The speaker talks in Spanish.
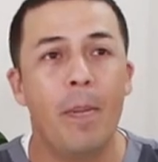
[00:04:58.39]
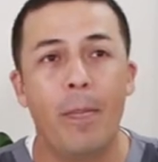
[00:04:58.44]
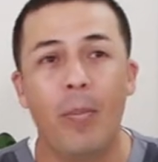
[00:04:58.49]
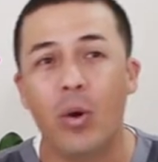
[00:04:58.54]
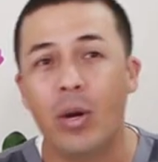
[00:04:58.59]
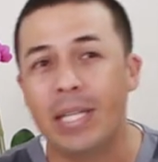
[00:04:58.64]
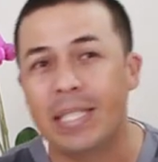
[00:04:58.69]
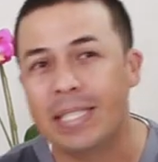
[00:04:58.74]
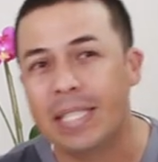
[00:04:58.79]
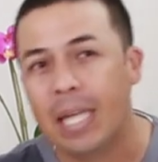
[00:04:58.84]

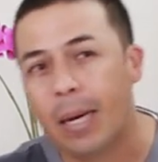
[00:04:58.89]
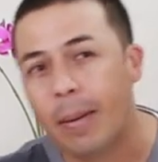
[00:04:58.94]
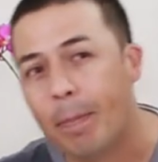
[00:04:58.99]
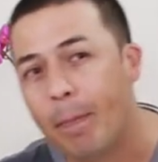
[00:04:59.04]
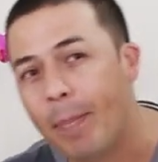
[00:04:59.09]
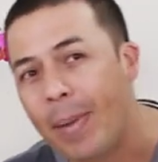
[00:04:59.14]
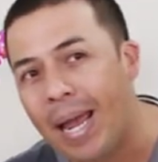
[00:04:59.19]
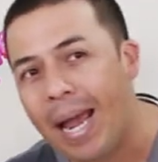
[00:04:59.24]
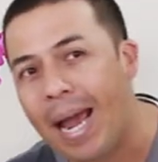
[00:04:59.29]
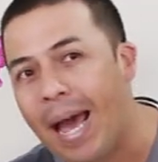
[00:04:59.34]
por
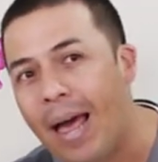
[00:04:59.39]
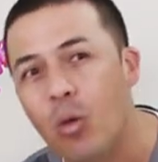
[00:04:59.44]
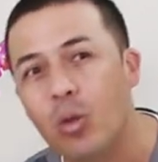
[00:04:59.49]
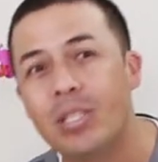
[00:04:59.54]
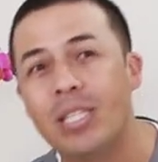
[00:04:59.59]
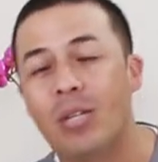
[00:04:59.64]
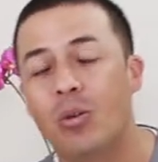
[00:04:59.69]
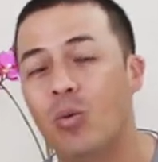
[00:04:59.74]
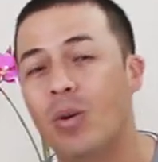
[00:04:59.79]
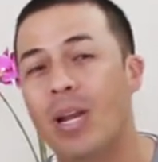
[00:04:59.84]
estar
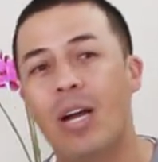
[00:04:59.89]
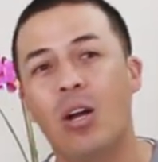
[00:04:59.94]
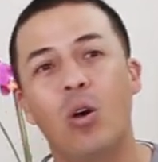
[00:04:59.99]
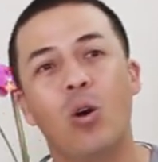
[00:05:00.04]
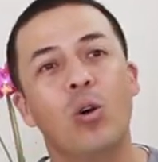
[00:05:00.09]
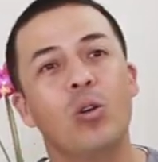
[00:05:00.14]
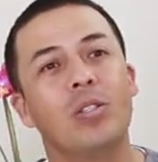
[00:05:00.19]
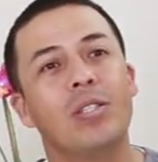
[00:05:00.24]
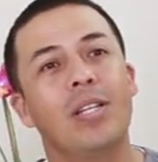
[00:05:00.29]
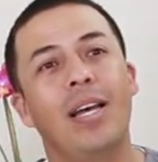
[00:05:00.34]
pegados en una
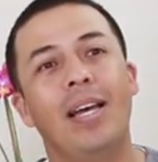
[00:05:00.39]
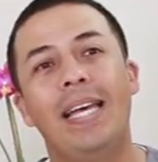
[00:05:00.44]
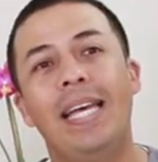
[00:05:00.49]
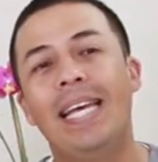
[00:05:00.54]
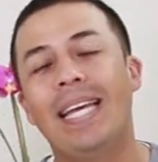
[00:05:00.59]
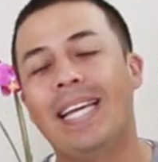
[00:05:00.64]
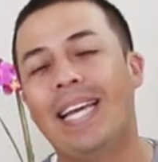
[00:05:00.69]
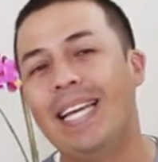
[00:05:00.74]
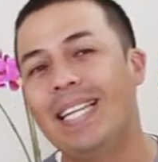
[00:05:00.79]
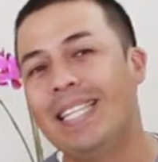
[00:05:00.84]
cosa
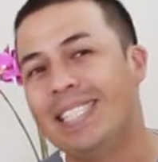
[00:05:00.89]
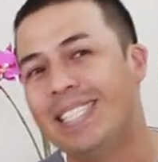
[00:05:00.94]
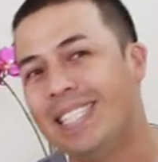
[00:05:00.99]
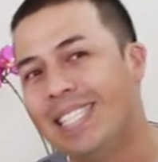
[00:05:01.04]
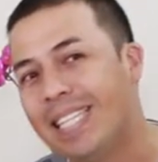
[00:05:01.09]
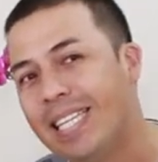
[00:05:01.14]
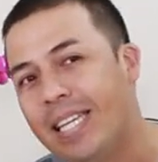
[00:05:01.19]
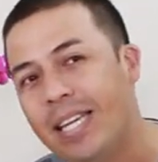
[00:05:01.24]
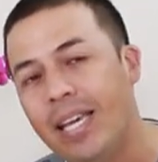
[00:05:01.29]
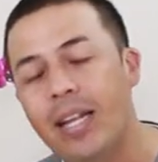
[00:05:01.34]
que ni
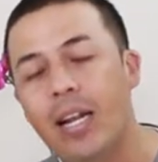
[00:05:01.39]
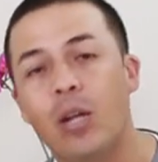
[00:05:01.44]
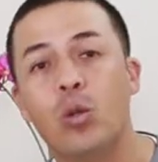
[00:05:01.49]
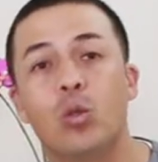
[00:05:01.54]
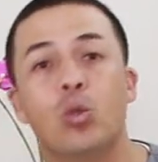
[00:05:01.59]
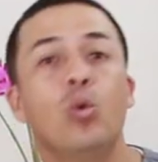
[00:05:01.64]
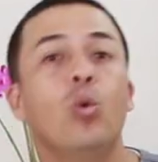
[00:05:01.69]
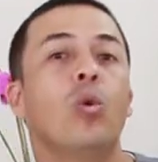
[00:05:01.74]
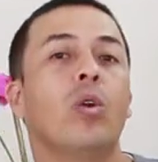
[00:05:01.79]
siquiera nos